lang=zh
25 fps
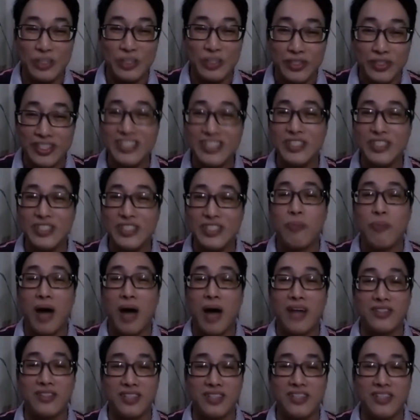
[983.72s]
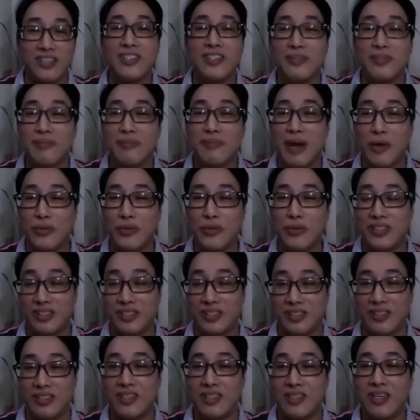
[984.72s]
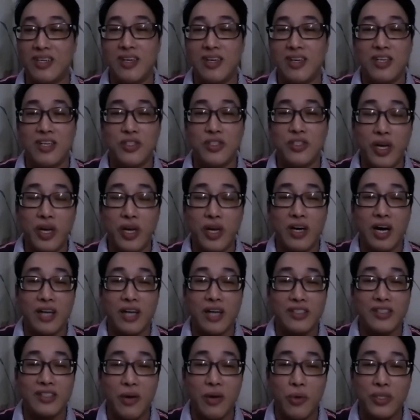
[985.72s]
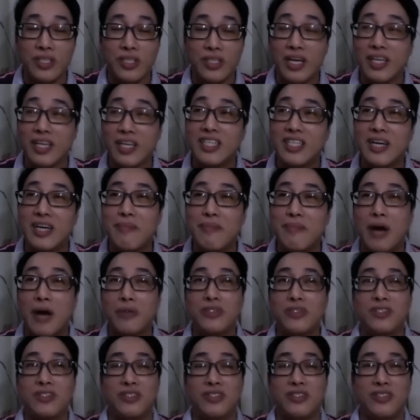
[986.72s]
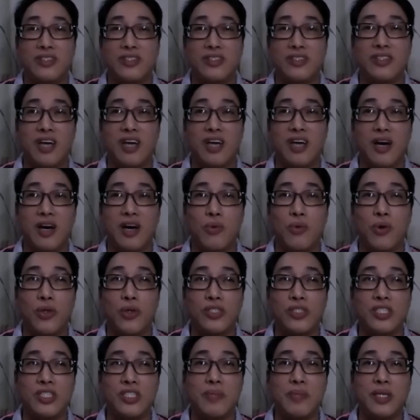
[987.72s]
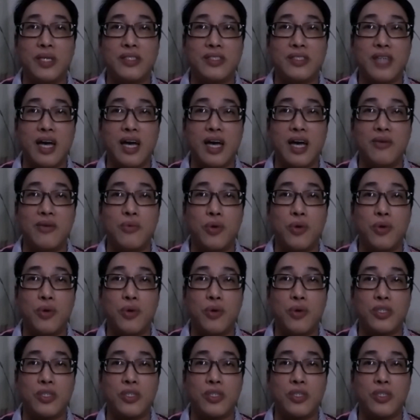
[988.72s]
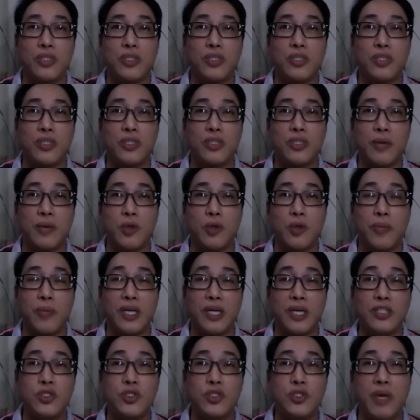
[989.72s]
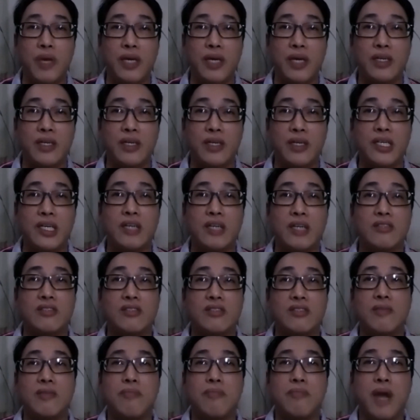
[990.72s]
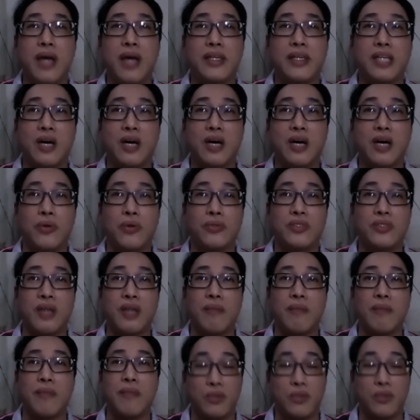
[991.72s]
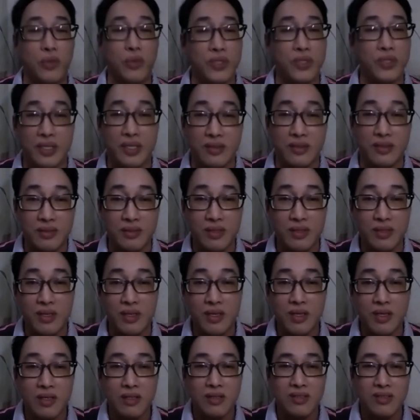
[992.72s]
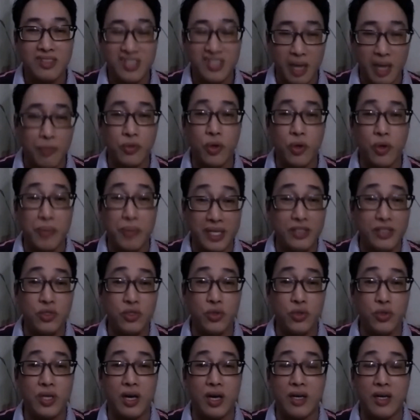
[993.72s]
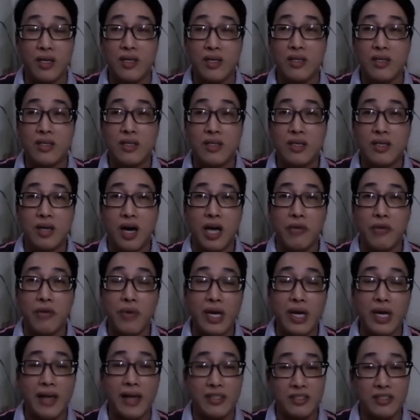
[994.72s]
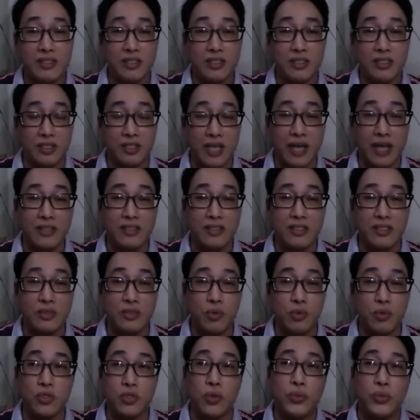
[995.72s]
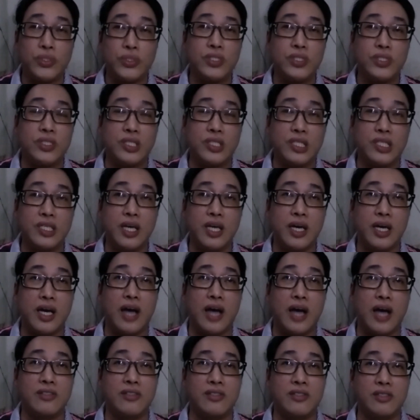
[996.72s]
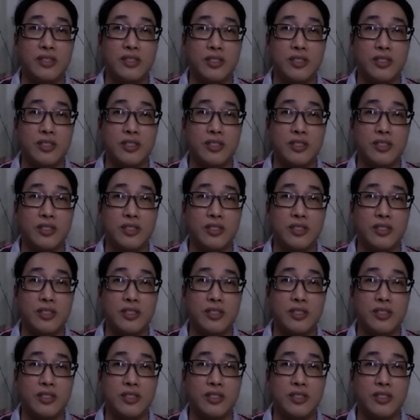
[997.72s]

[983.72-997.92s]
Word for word: 九十九八仙是帽子，所以呃，在我在这个帽子啊，我基本上我超。差不多平均每个月是卖到三百多件，差不多平均呐，啊，因为开始开始我从十一月开始，